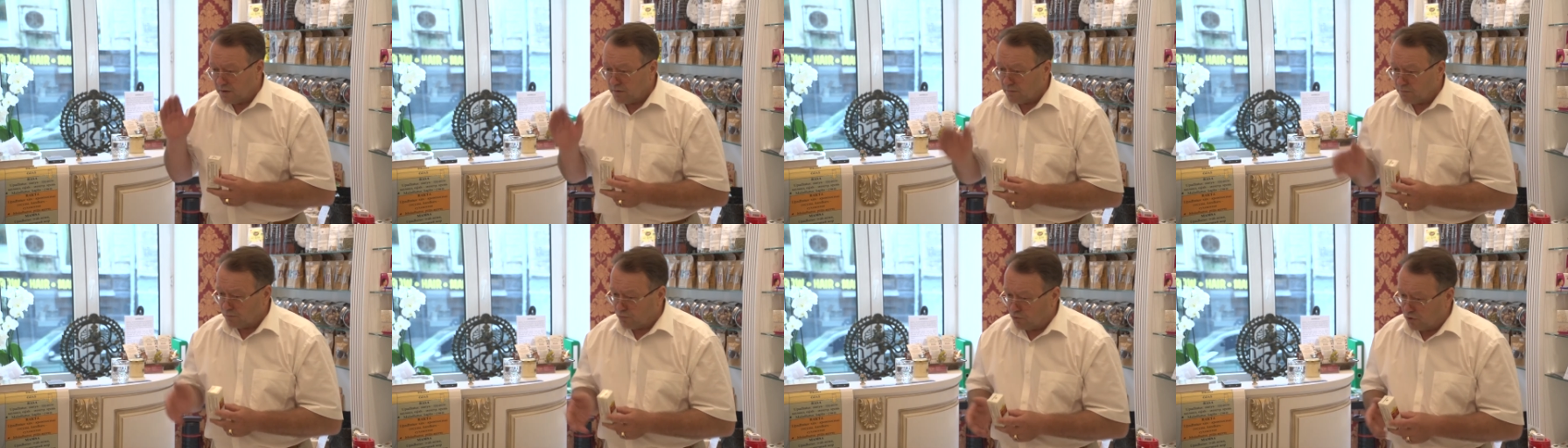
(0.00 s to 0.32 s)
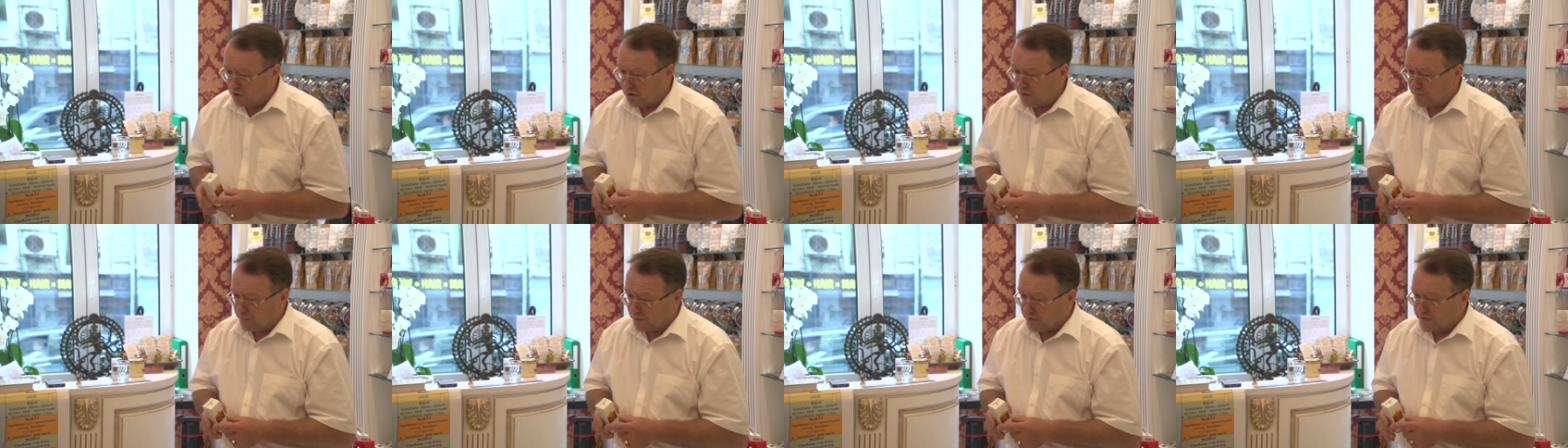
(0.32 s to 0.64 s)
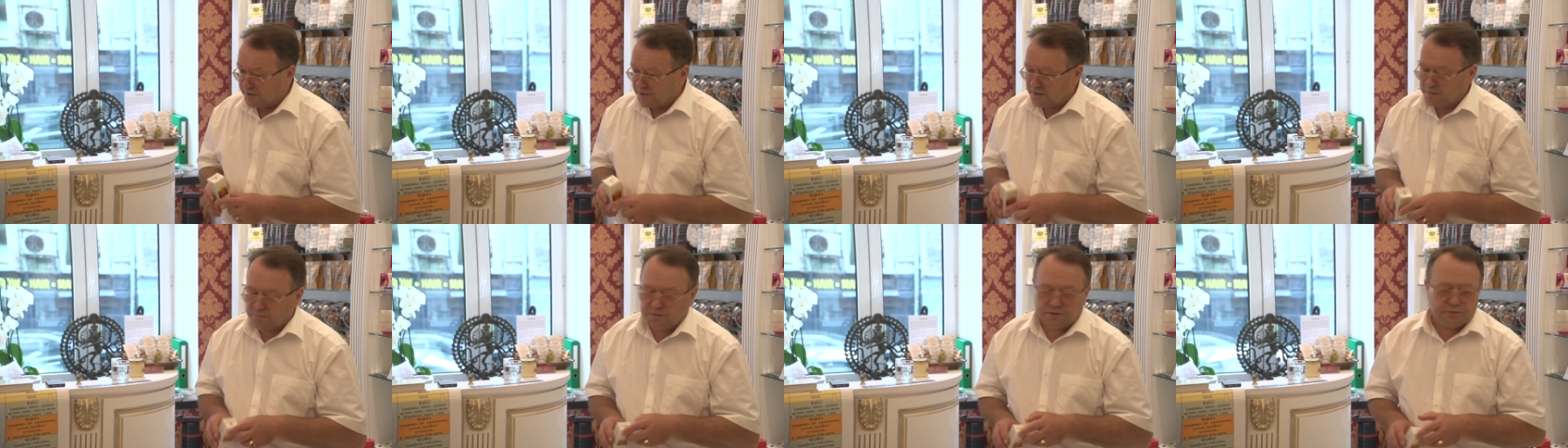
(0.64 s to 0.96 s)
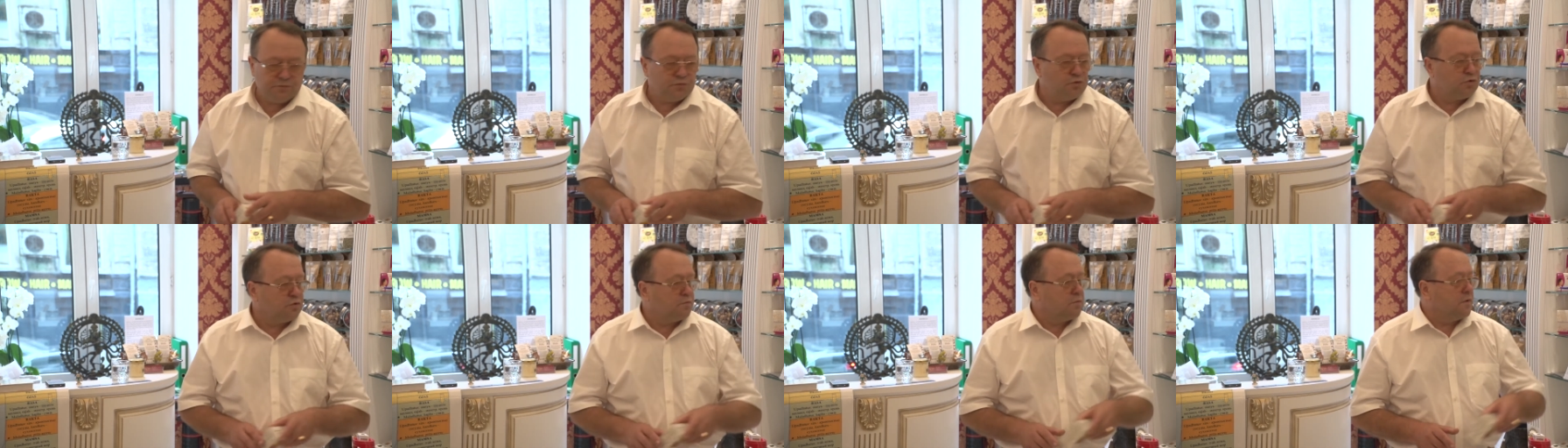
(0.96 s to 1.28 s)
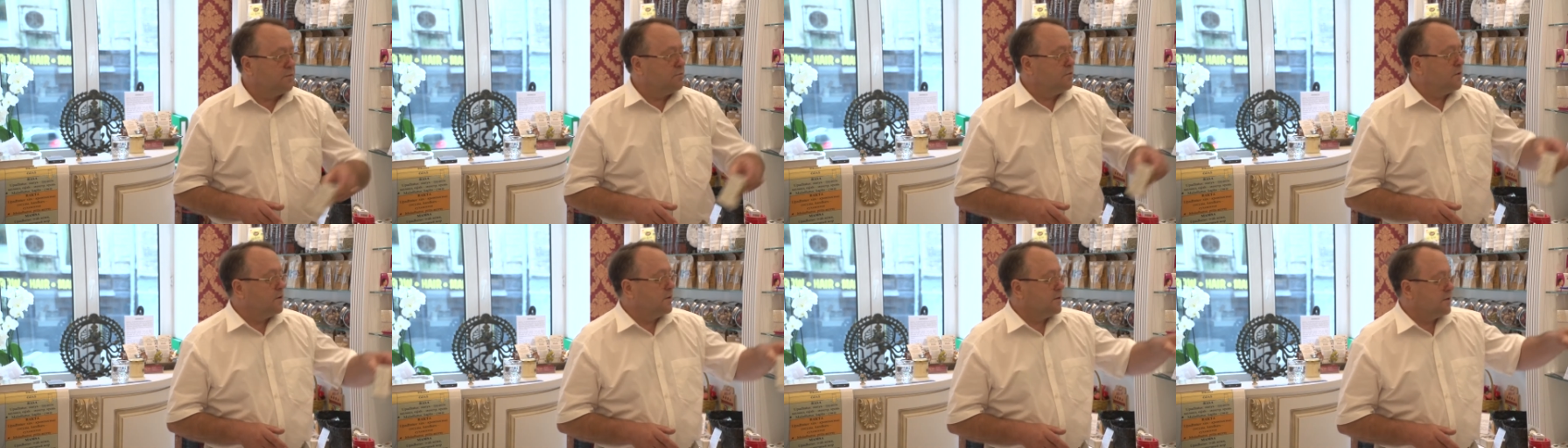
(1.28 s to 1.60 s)
более простыми
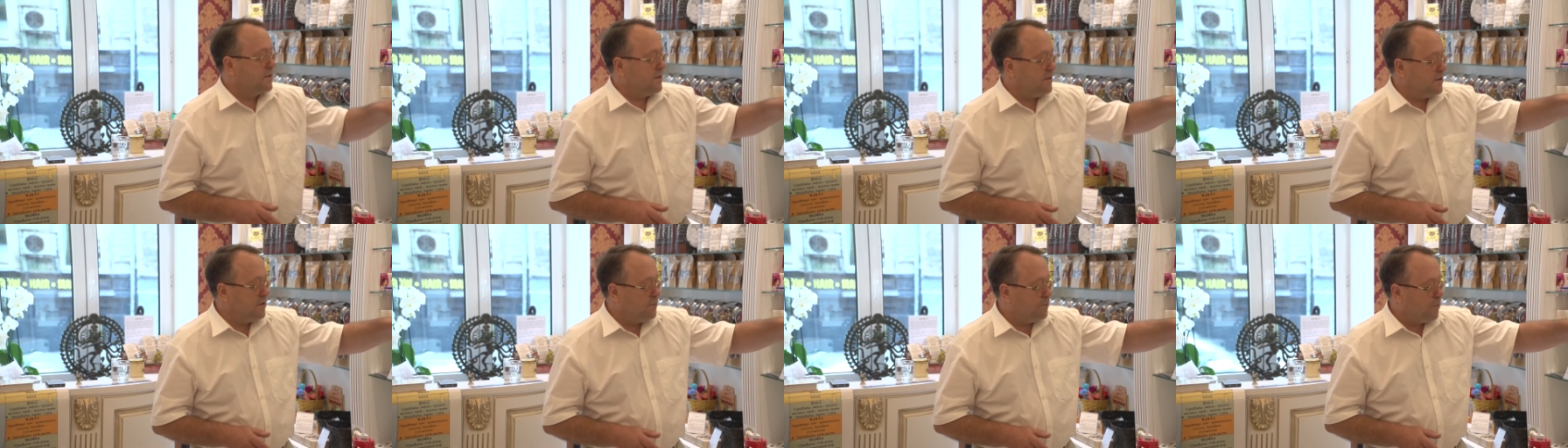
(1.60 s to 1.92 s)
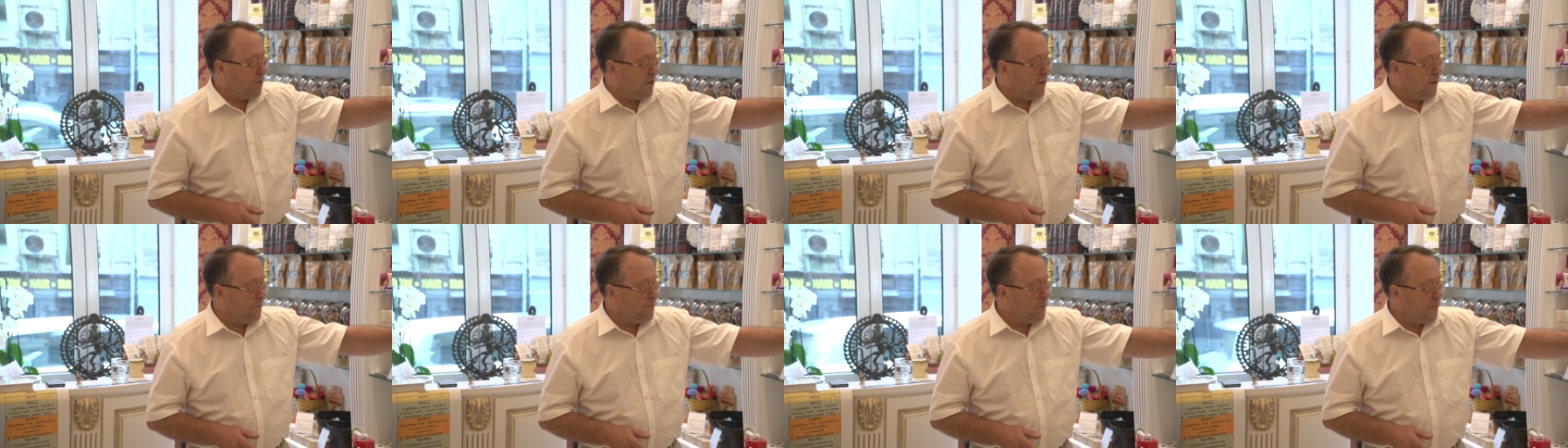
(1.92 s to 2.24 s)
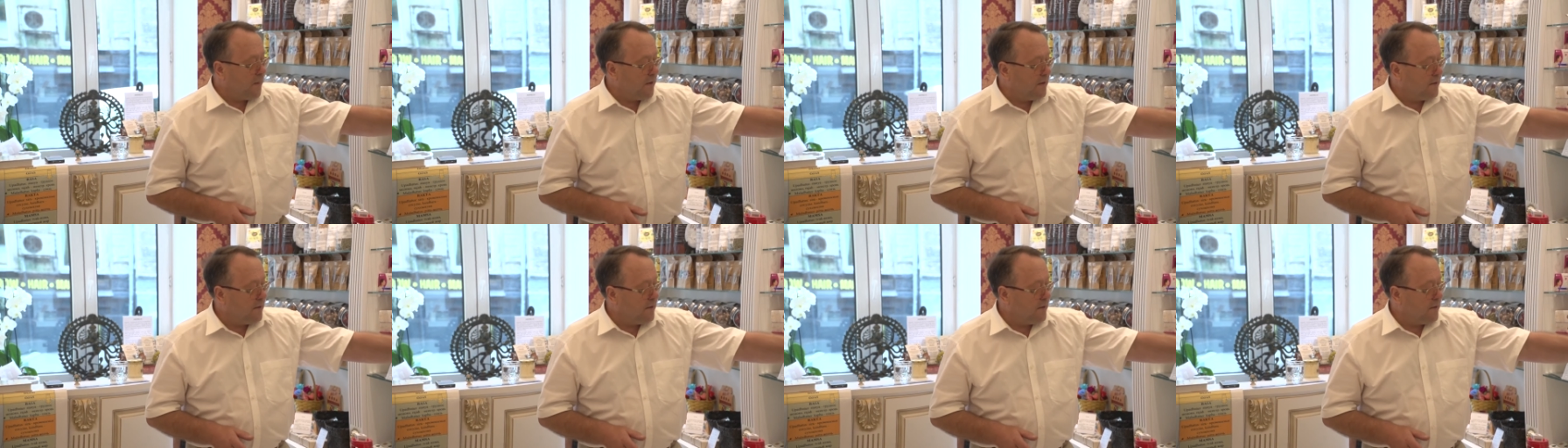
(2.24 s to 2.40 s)
формами типа